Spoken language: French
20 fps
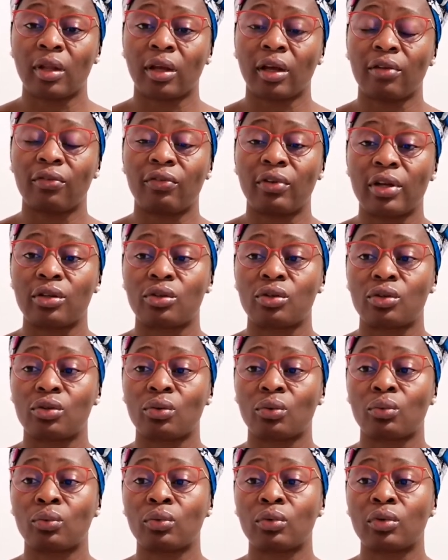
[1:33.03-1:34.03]

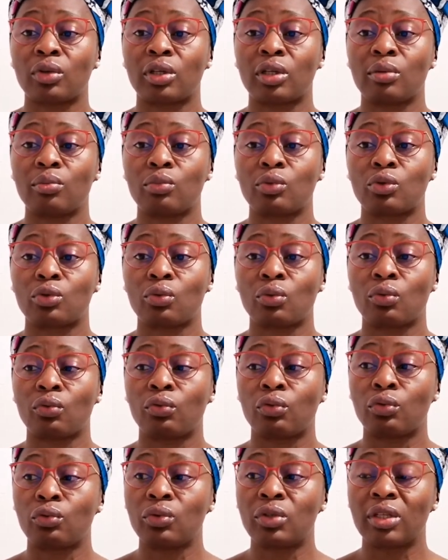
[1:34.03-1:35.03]
réflexions qui me
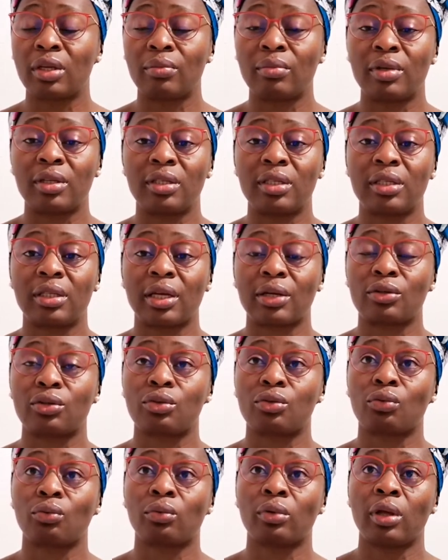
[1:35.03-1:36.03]
sont venues, ces
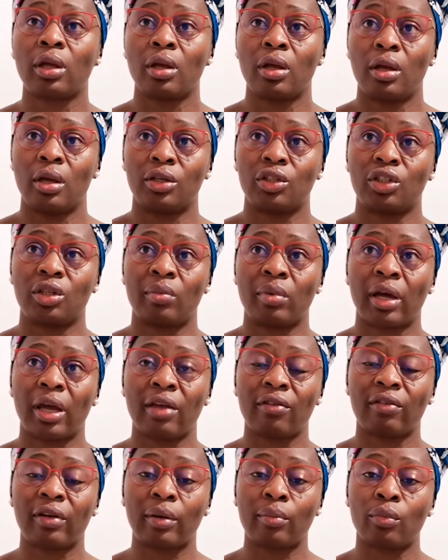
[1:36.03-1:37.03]
méditations,
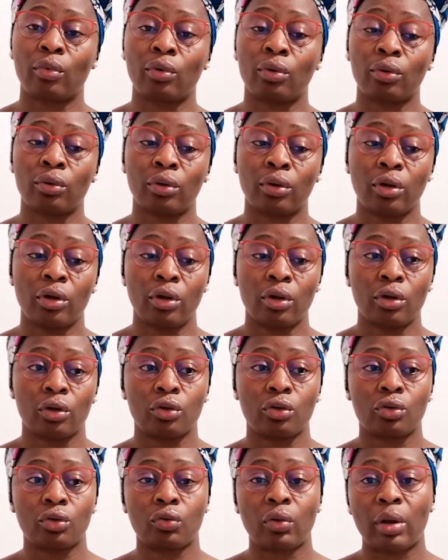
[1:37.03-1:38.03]
j'aimerais vraiment
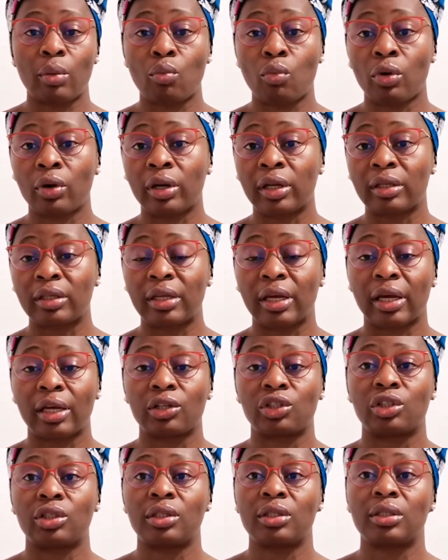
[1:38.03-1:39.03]
que toi et moi on
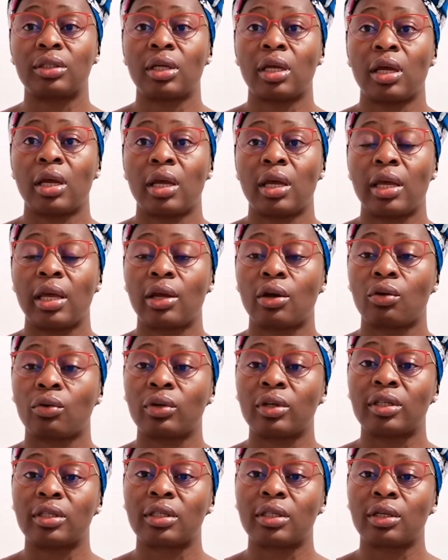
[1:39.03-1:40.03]
interagisse et
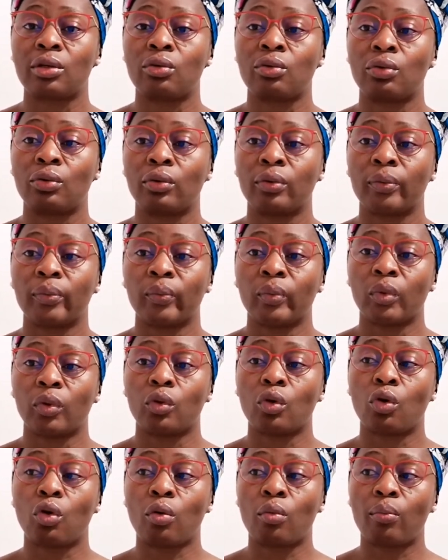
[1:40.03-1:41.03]
qu'on essaie de,
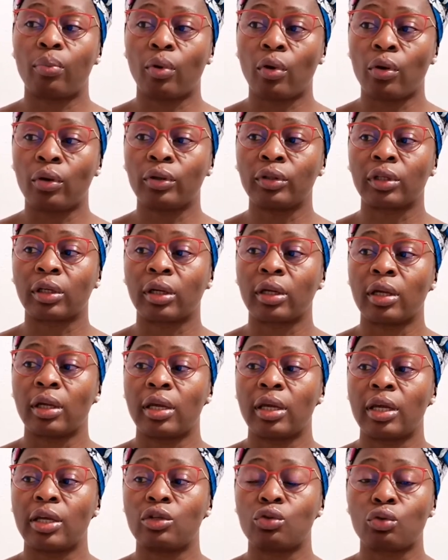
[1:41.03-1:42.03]
de comprendre
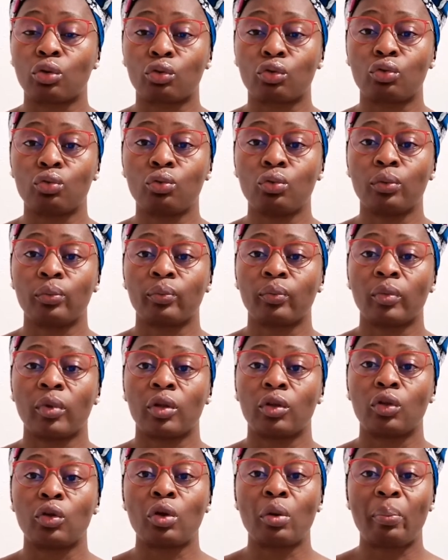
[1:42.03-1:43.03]
et surtout
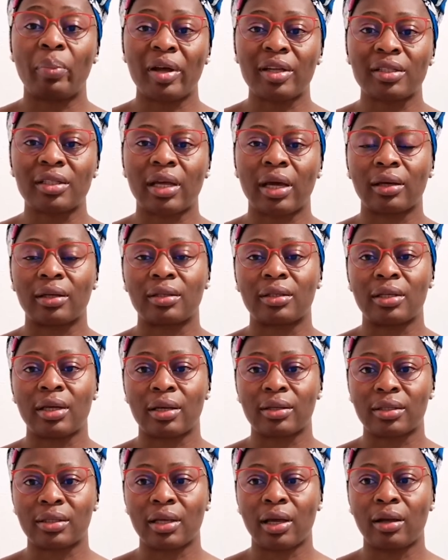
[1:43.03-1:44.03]
de ne pas
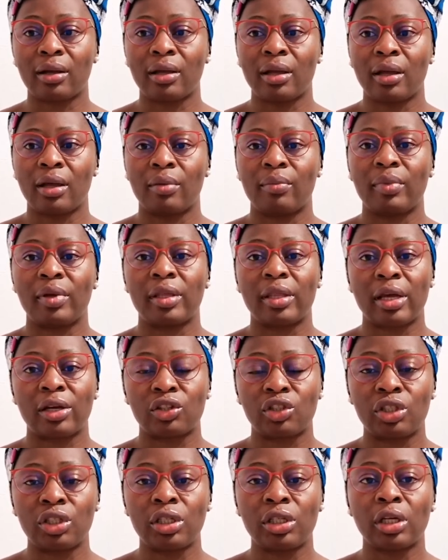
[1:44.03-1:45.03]
s'arrêter à ça, mais
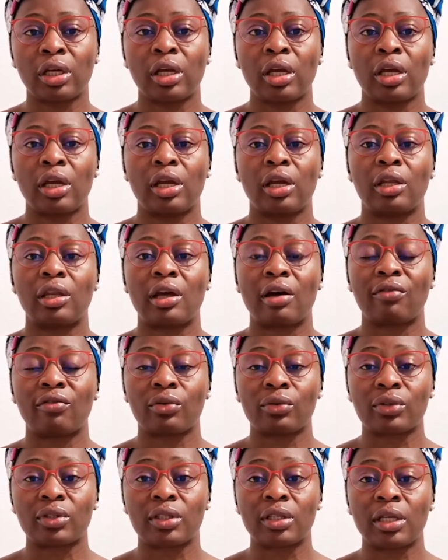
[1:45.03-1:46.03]
d'agir et
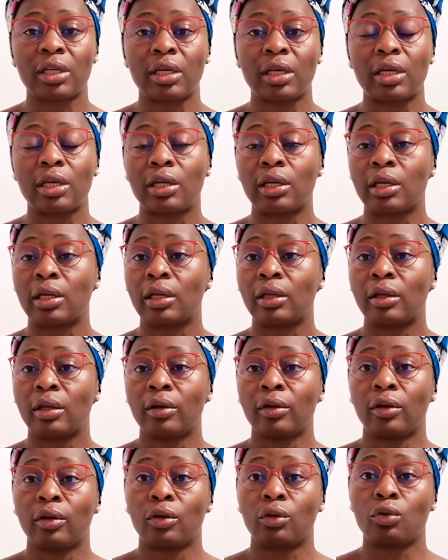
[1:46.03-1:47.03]
d'avancer et
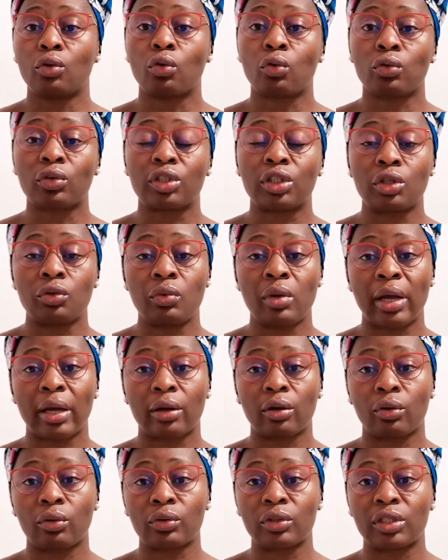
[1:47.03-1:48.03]
de continuer
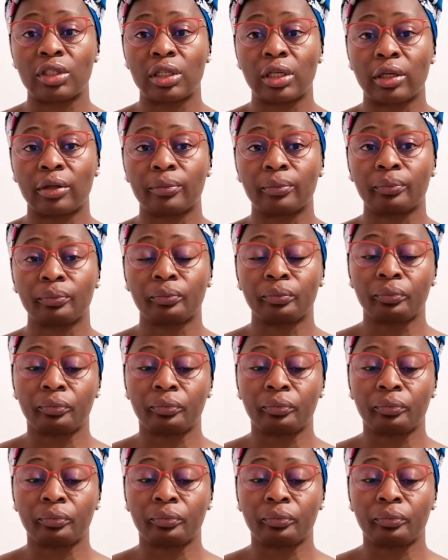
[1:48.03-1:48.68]
à grandir.